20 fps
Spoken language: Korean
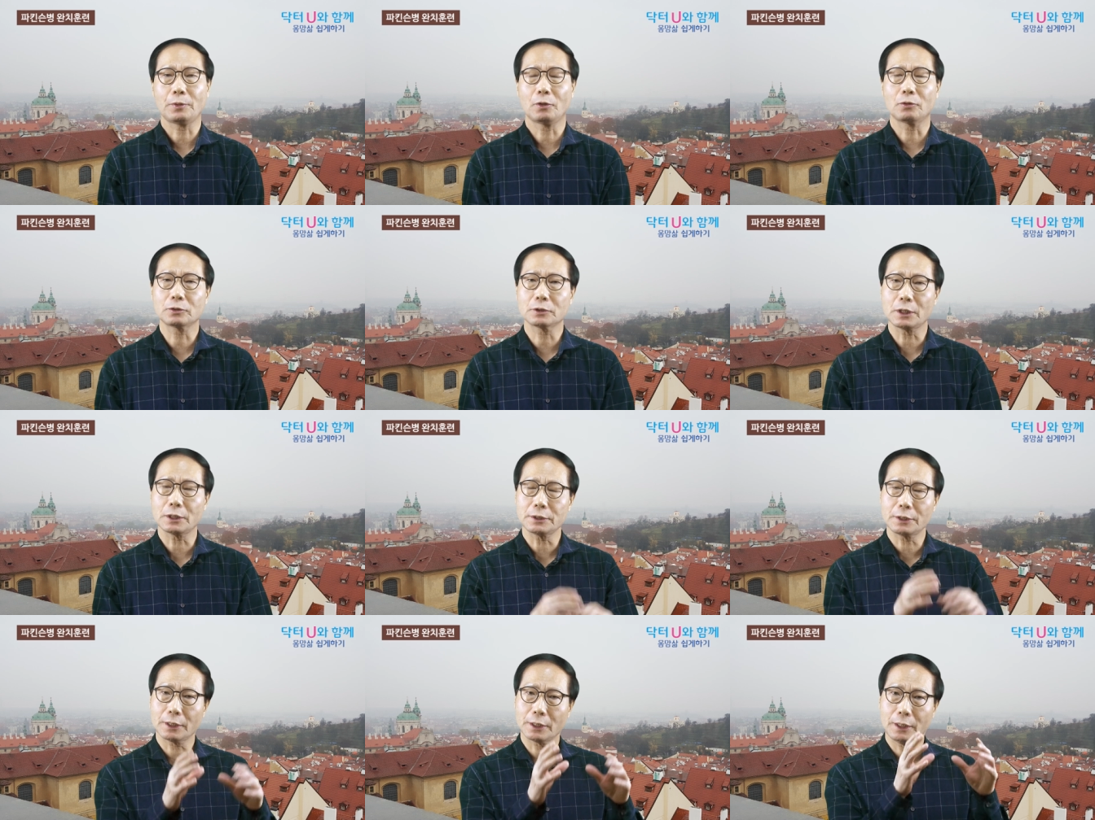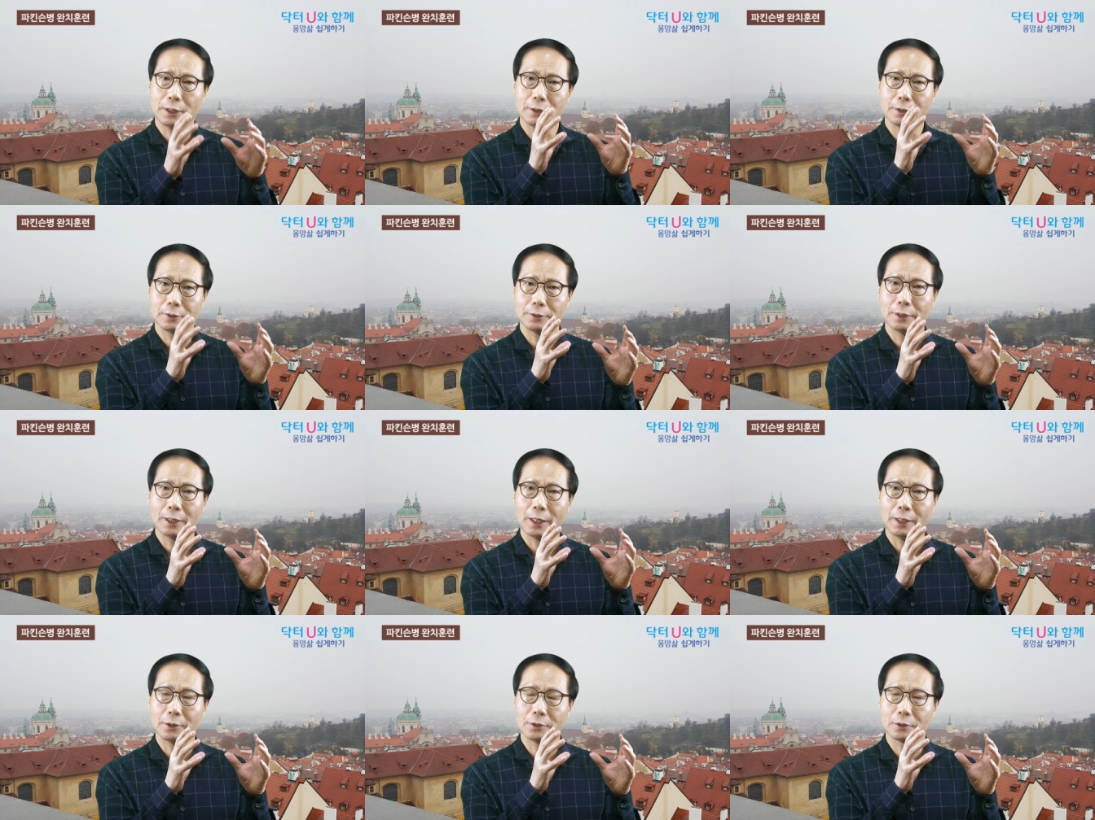병 자체가
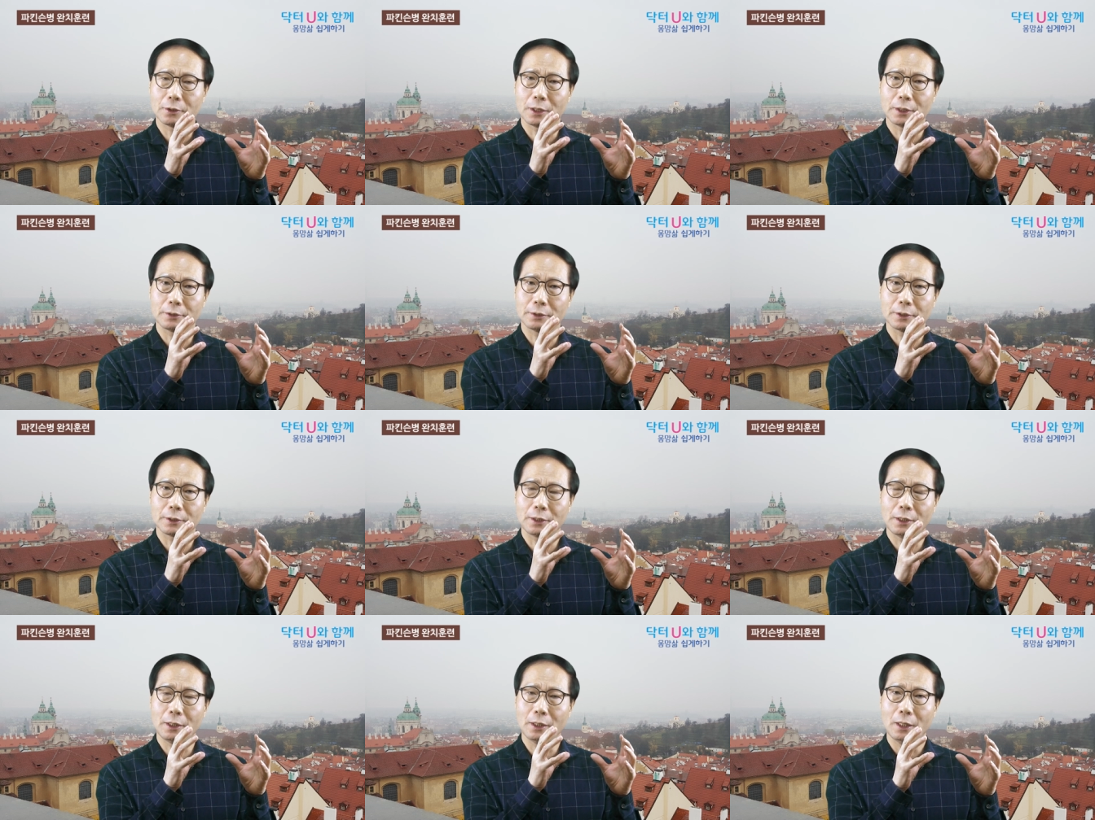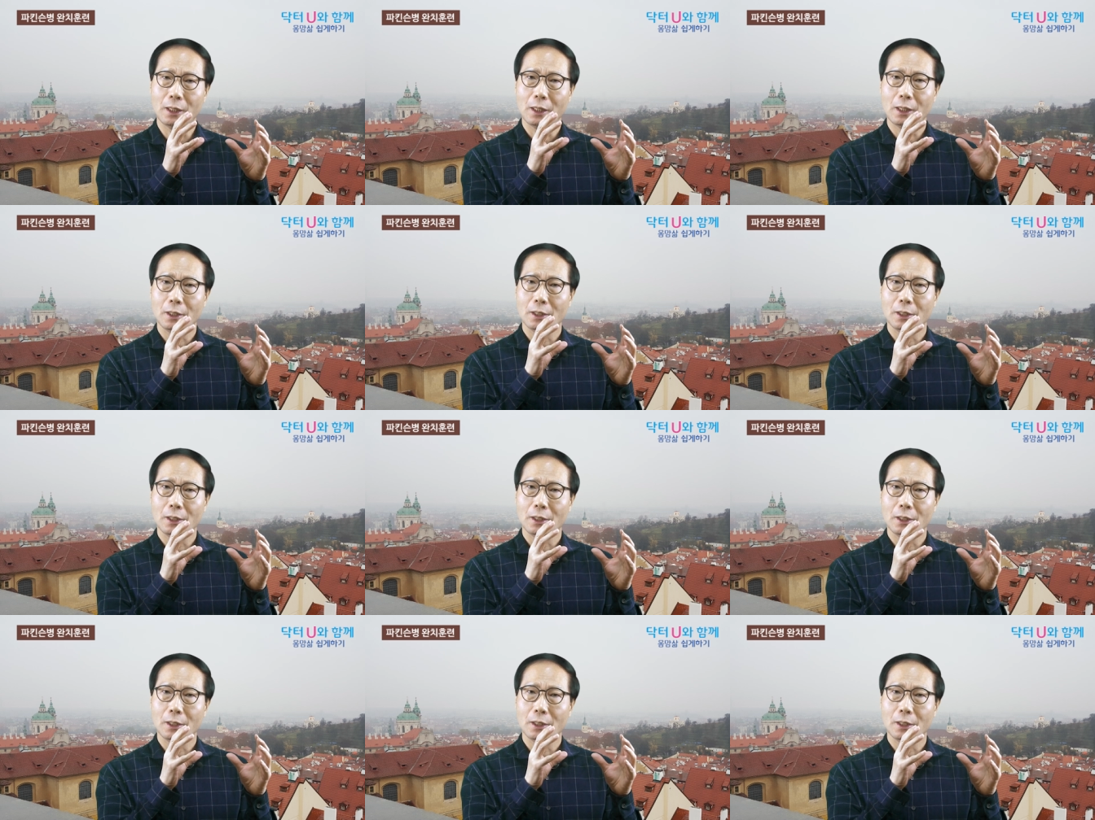있는데 이걸 갖다가